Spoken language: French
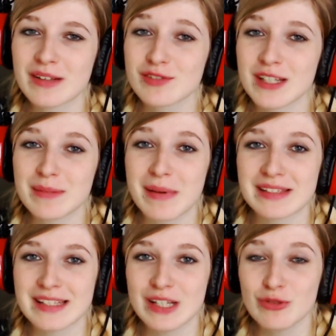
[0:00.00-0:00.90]
que vous allez
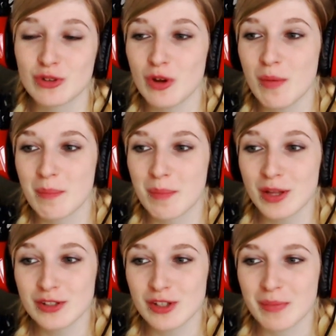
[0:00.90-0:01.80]
passer une bonne
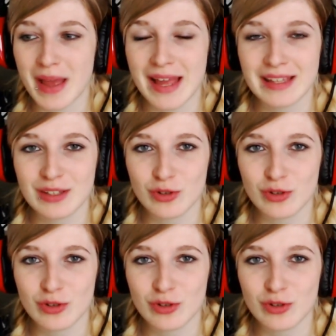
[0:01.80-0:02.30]
semaine.